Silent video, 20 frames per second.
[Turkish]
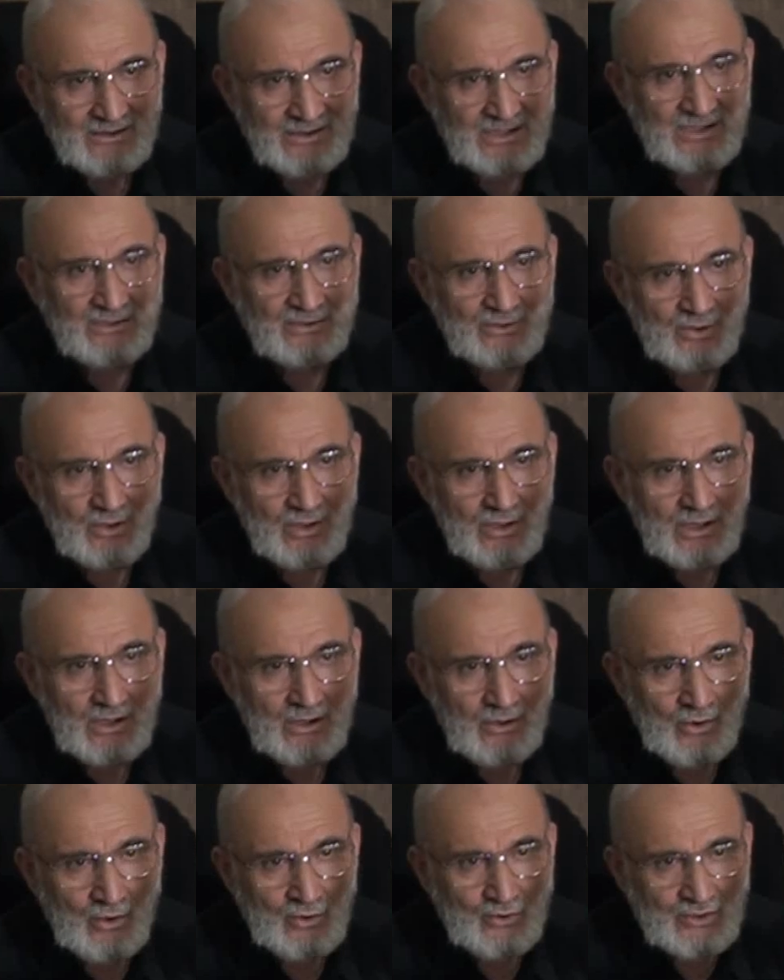din
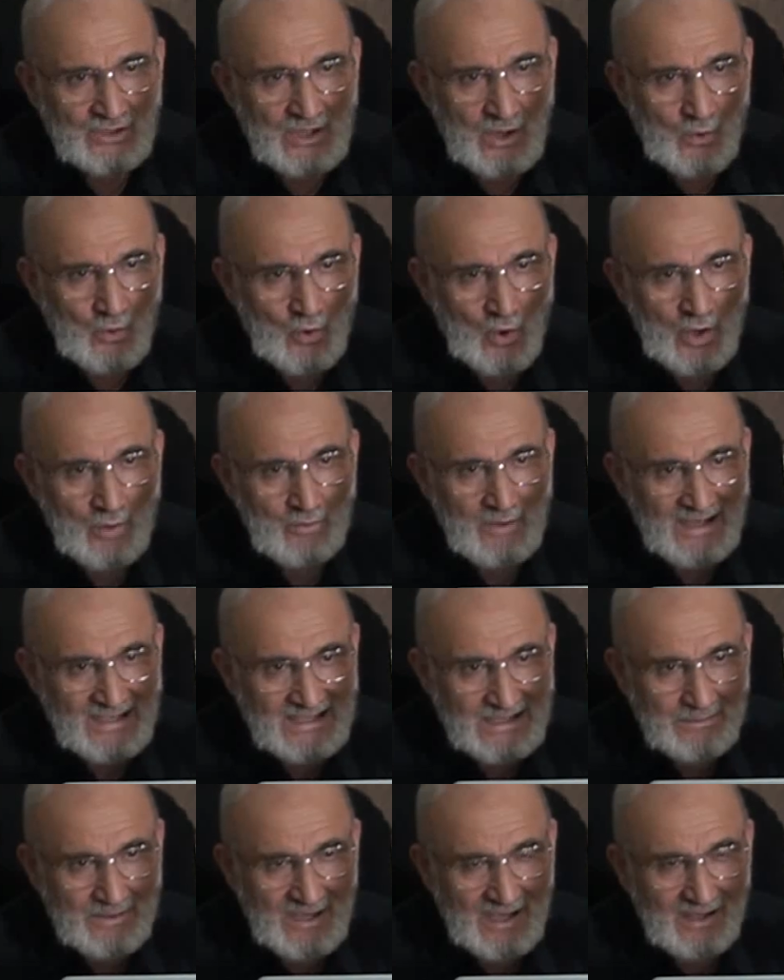ortaya koyma
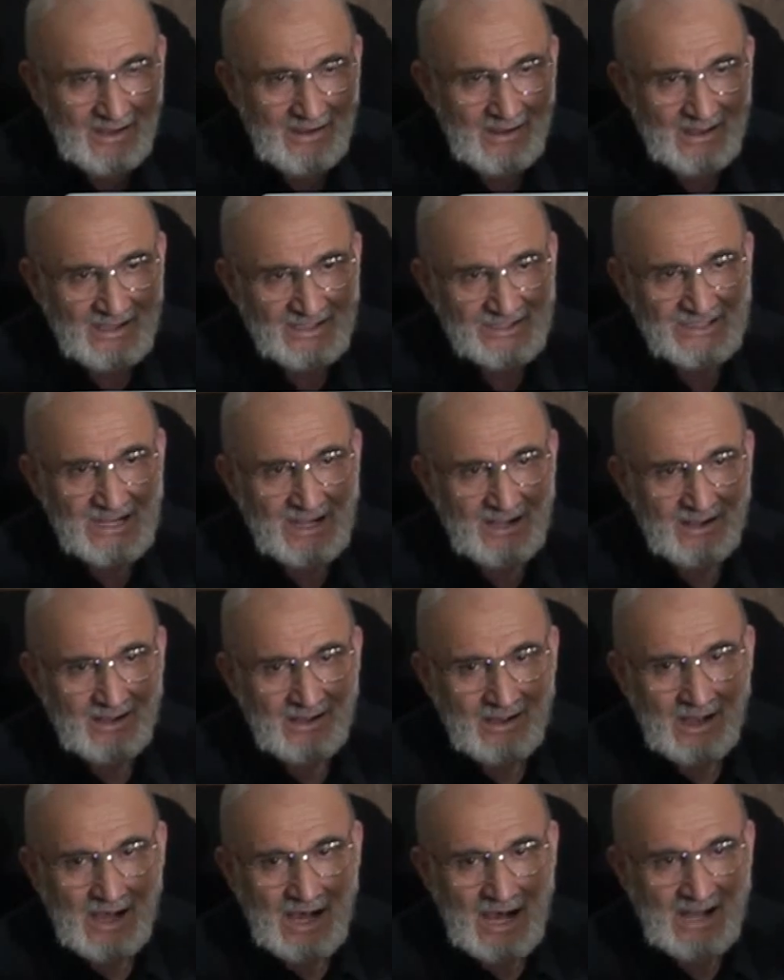gibi işte
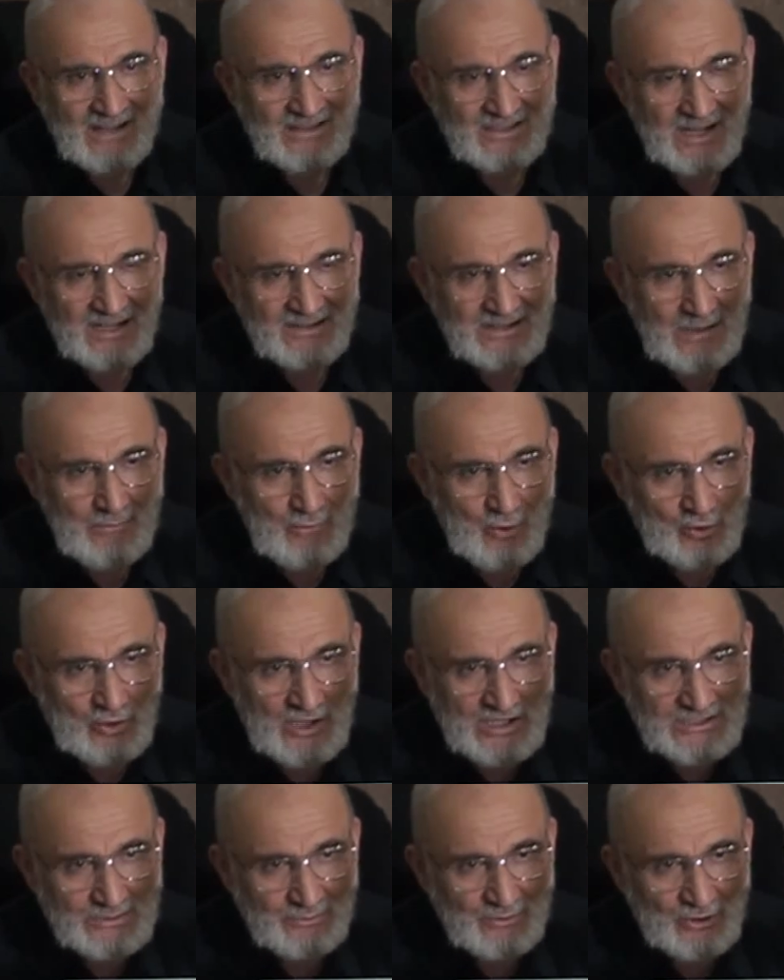adına
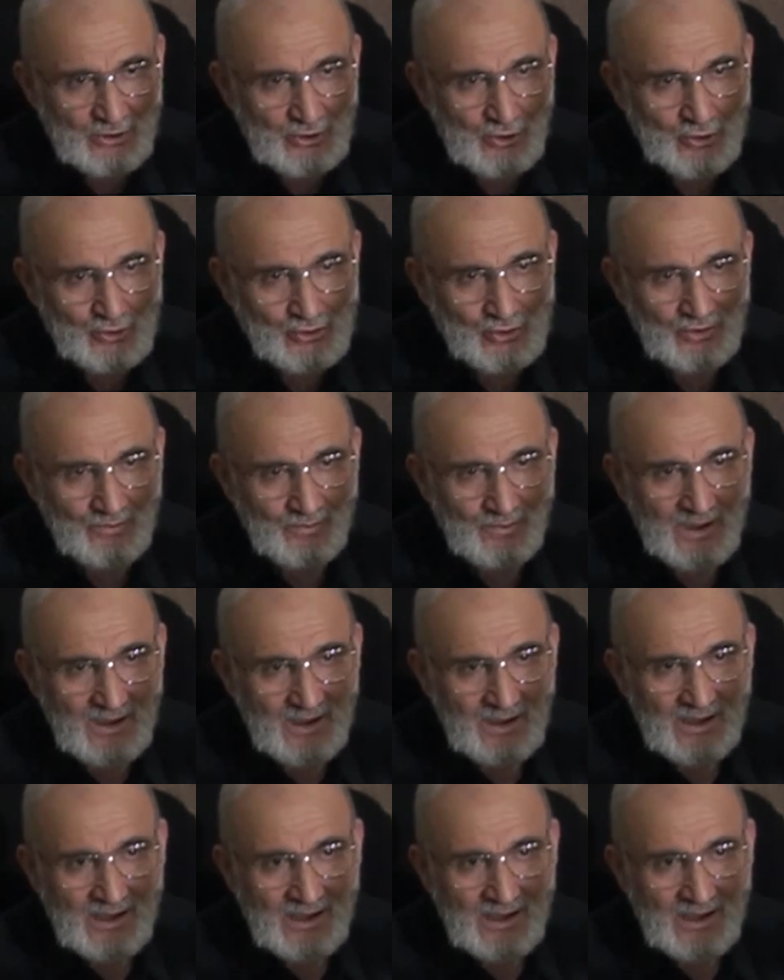demokrasi mi diyorsun,